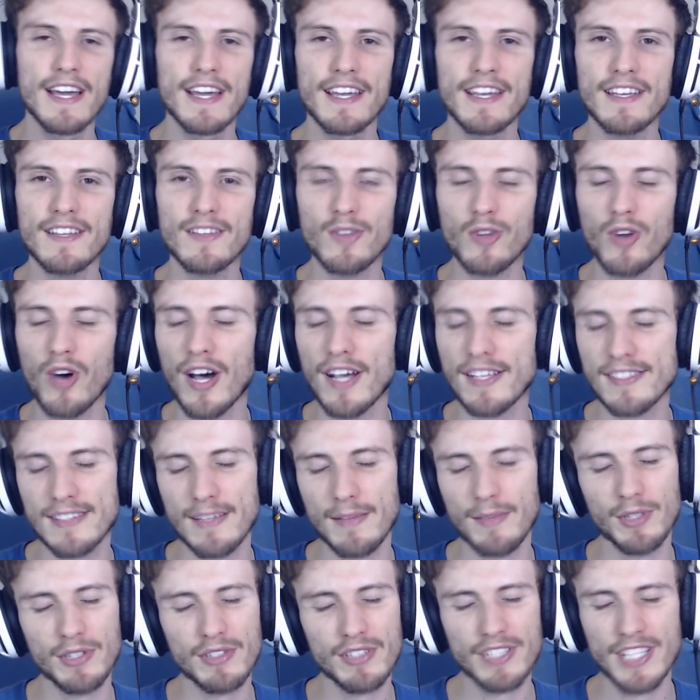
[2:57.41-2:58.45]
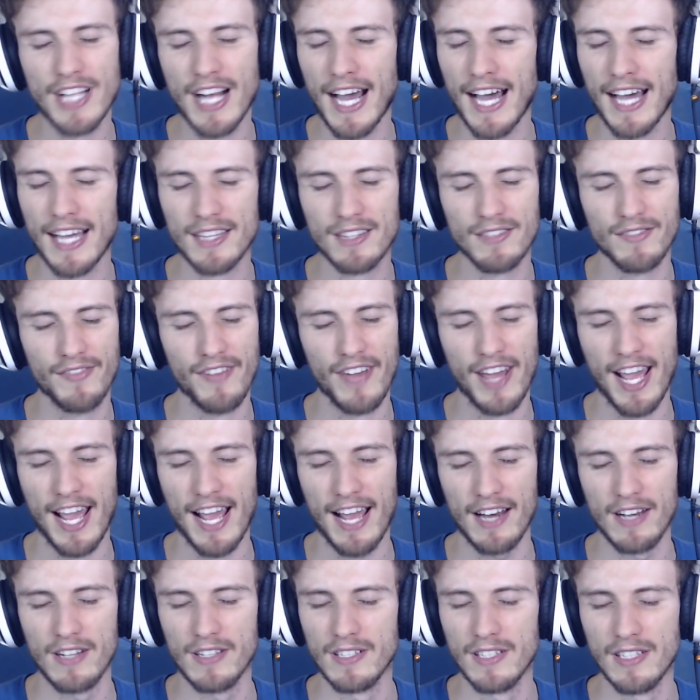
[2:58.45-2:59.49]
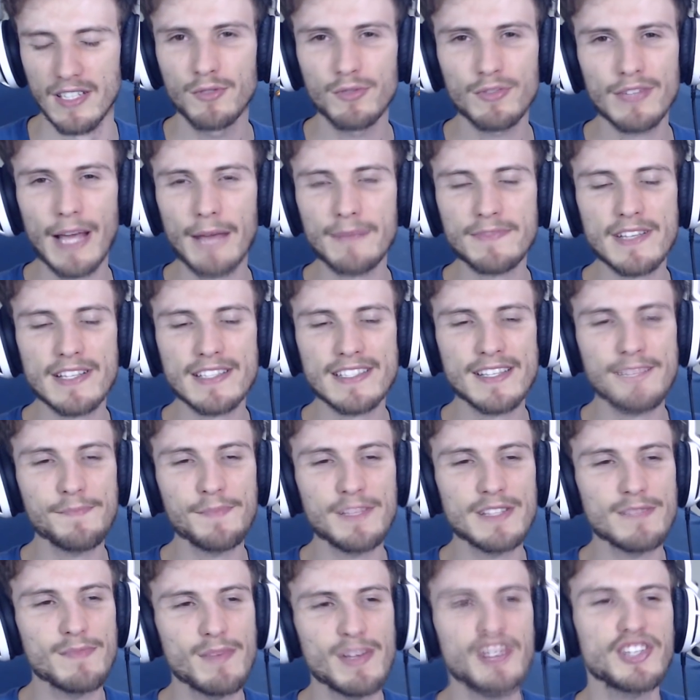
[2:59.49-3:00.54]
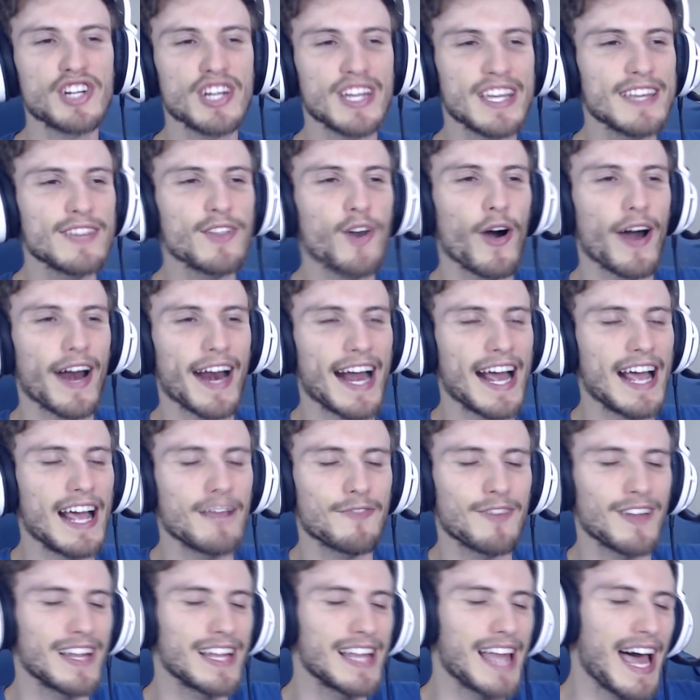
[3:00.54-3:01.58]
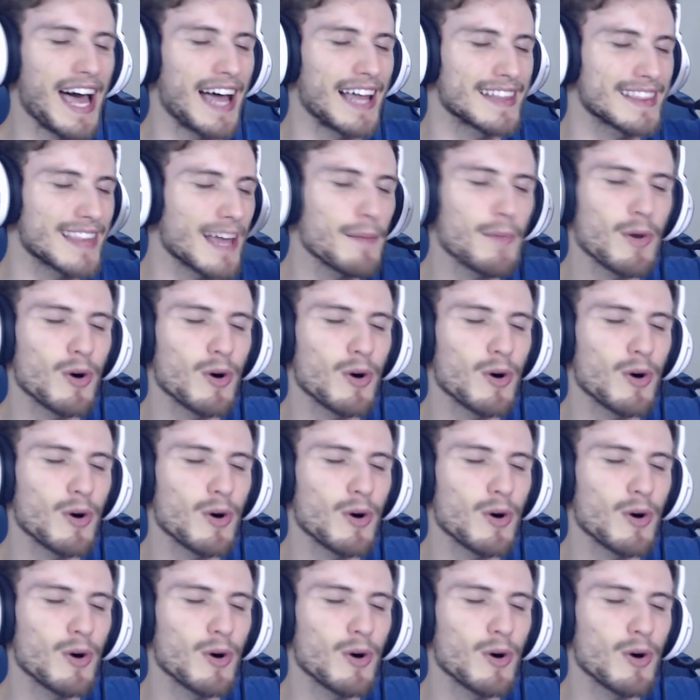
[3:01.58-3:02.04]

E, nossa, é muito chato, velho. Não dá pra você simplesmente ignorar e falar, ah, tá